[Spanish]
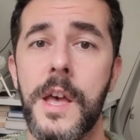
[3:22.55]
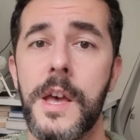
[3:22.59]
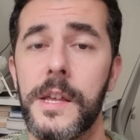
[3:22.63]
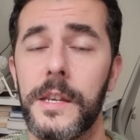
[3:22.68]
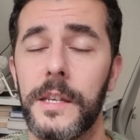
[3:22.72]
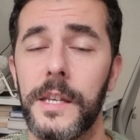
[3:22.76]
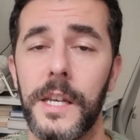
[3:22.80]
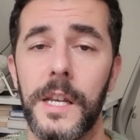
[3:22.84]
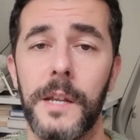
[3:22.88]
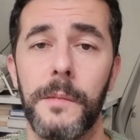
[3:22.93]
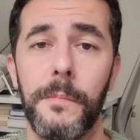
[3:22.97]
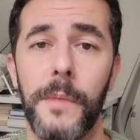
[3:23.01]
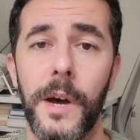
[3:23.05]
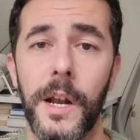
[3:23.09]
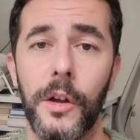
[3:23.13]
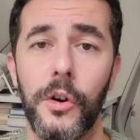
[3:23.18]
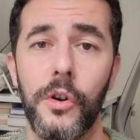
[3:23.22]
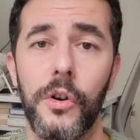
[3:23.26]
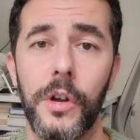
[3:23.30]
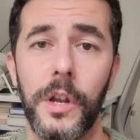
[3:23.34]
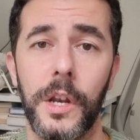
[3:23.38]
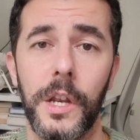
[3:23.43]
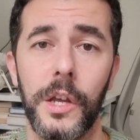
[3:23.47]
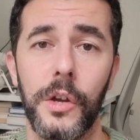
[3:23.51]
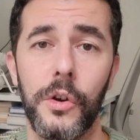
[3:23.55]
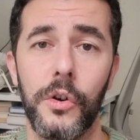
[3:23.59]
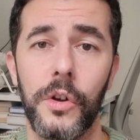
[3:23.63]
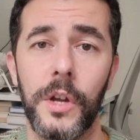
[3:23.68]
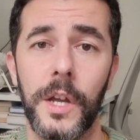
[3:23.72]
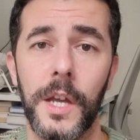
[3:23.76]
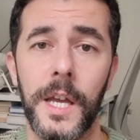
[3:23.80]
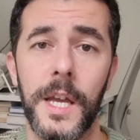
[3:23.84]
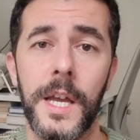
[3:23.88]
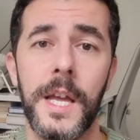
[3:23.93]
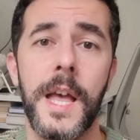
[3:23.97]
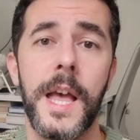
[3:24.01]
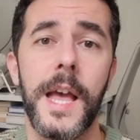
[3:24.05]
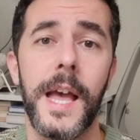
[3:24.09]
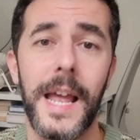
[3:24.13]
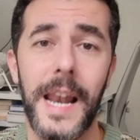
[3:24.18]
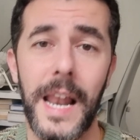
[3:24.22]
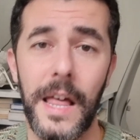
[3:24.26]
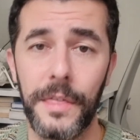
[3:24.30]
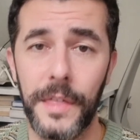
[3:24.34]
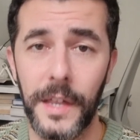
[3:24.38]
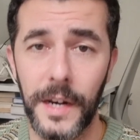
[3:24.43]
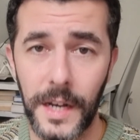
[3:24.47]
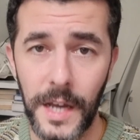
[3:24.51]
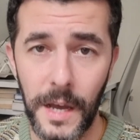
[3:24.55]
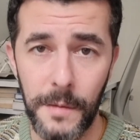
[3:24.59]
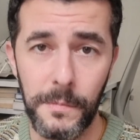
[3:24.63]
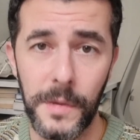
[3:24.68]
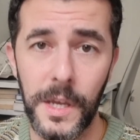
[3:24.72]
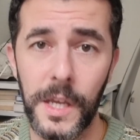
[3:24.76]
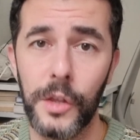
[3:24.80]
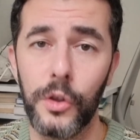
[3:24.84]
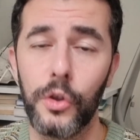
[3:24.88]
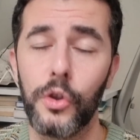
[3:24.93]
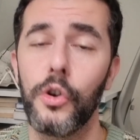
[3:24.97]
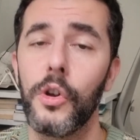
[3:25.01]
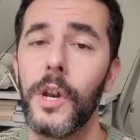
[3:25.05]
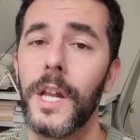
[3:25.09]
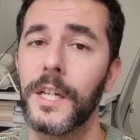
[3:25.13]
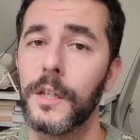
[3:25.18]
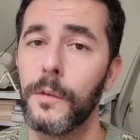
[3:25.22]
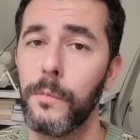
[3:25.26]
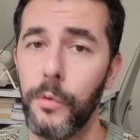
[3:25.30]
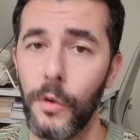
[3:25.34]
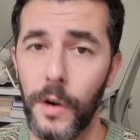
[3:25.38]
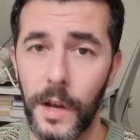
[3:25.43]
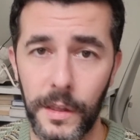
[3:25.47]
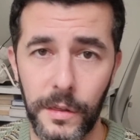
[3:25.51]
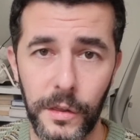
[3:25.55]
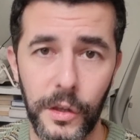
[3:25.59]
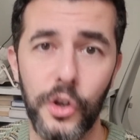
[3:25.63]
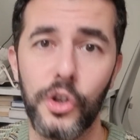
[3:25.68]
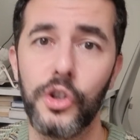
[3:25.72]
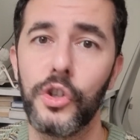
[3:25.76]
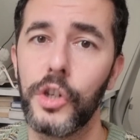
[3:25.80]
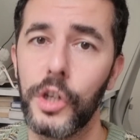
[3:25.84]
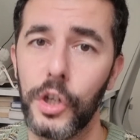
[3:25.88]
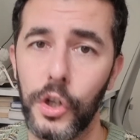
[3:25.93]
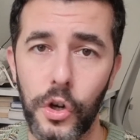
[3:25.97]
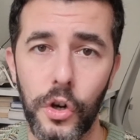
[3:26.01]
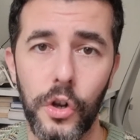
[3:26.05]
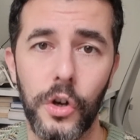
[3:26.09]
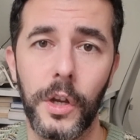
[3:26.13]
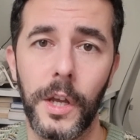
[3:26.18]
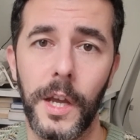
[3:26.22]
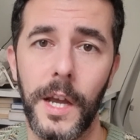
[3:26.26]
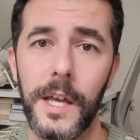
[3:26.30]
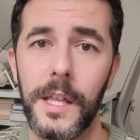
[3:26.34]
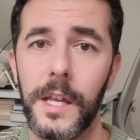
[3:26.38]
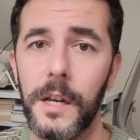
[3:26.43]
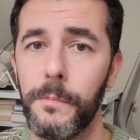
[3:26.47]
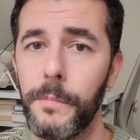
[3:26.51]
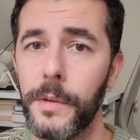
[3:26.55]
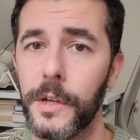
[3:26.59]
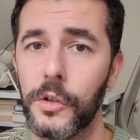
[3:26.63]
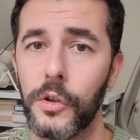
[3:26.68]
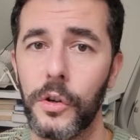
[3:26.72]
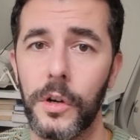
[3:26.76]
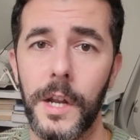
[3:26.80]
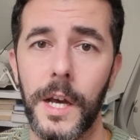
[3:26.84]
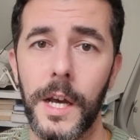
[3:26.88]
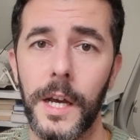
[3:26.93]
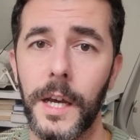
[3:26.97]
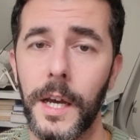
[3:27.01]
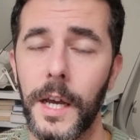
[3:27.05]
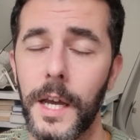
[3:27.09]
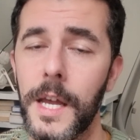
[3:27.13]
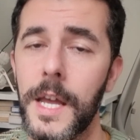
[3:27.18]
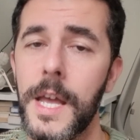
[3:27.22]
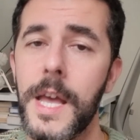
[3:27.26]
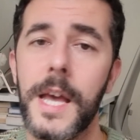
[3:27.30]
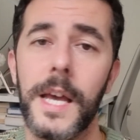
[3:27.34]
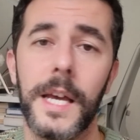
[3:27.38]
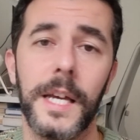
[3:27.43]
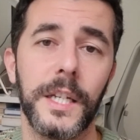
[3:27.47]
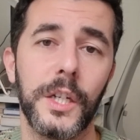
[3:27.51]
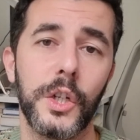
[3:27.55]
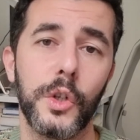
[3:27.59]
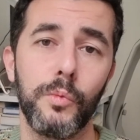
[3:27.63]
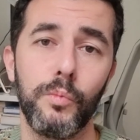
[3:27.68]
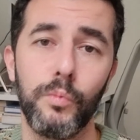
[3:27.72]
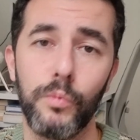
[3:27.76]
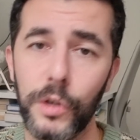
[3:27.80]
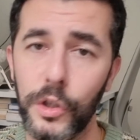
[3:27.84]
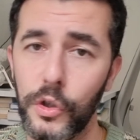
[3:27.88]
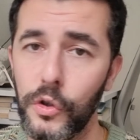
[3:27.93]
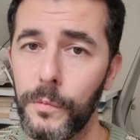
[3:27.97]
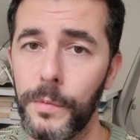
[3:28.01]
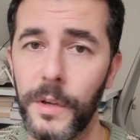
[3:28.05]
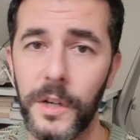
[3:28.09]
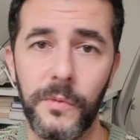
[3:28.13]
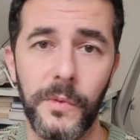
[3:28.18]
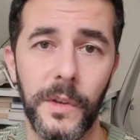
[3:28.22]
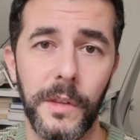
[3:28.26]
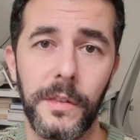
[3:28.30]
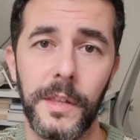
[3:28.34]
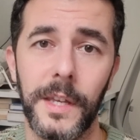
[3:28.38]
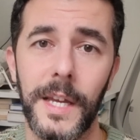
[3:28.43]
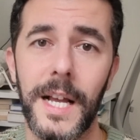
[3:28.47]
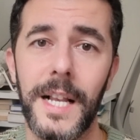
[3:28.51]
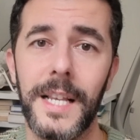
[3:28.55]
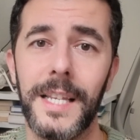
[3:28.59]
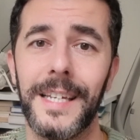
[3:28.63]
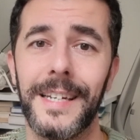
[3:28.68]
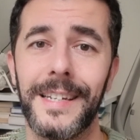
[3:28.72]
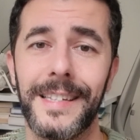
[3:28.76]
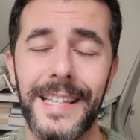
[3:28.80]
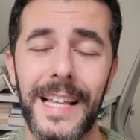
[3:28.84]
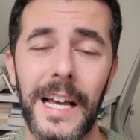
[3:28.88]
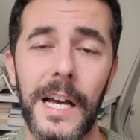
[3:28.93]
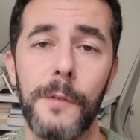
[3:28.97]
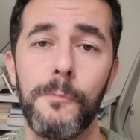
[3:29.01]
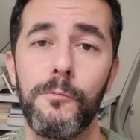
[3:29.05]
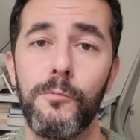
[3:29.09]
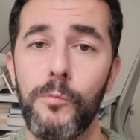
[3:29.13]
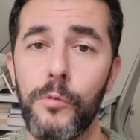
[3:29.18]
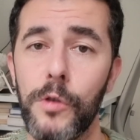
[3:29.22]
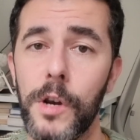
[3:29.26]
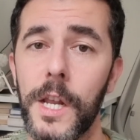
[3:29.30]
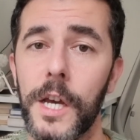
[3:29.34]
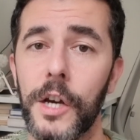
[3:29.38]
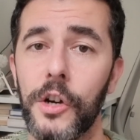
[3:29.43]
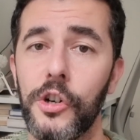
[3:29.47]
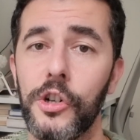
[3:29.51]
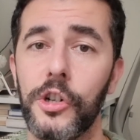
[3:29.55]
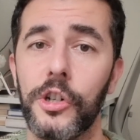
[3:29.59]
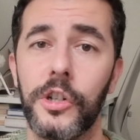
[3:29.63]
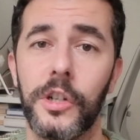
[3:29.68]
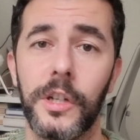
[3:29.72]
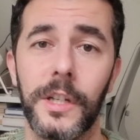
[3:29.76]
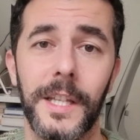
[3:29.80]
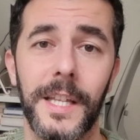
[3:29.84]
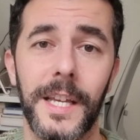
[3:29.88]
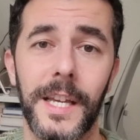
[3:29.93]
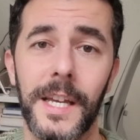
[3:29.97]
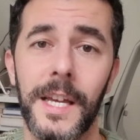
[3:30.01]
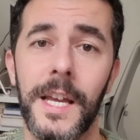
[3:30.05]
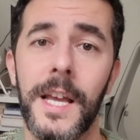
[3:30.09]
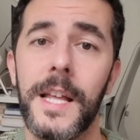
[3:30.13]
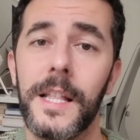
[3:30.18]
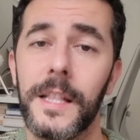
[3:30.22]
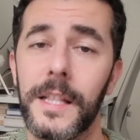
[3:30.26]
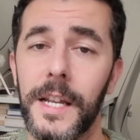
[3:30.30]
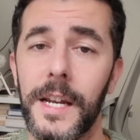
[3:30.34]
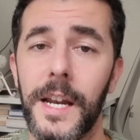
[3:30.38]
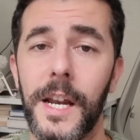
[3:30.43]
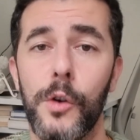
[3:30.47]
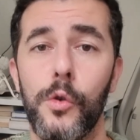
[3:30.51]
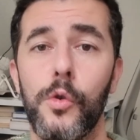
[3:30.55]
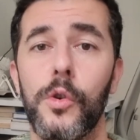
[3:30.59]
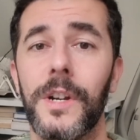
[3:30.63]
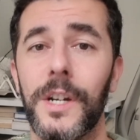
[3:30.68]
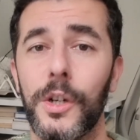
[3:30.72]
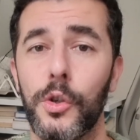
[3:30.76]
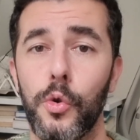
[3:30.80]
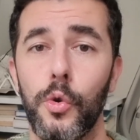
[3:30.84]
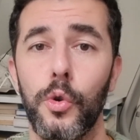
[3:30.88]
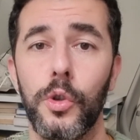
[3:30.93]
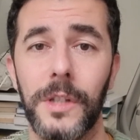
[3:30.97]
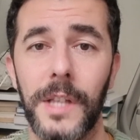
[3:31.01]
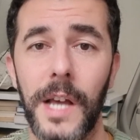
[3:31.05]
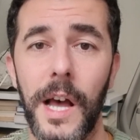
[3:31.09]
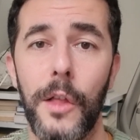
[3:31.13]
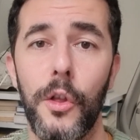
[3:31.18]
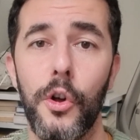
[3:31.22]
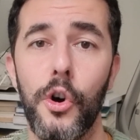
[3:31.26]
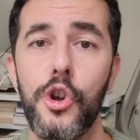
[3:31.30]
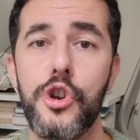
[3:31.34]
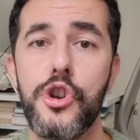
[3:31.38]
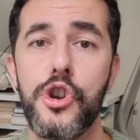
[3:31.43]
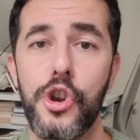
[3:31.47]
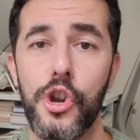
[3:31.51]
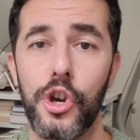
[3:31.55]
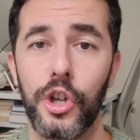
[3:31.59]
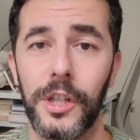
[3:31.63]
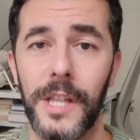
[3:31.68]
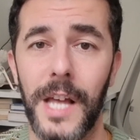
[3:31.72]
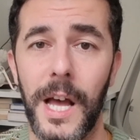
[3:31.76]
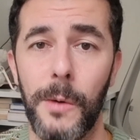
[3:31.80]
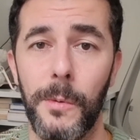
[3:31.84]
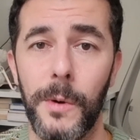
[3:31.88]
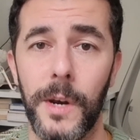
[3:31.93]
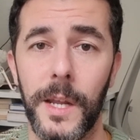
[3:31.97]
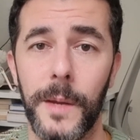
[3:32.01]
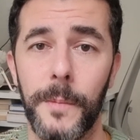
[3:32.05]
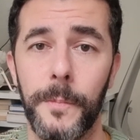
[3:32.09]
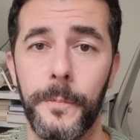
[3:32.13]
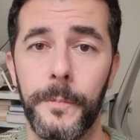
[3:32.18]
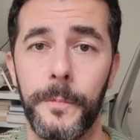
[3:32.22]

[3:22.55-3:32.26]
Sin embargo, creo que el acercamiento, la exploración psicológica del personaje es muy superficial y está muy lejos de tener un resultado notable.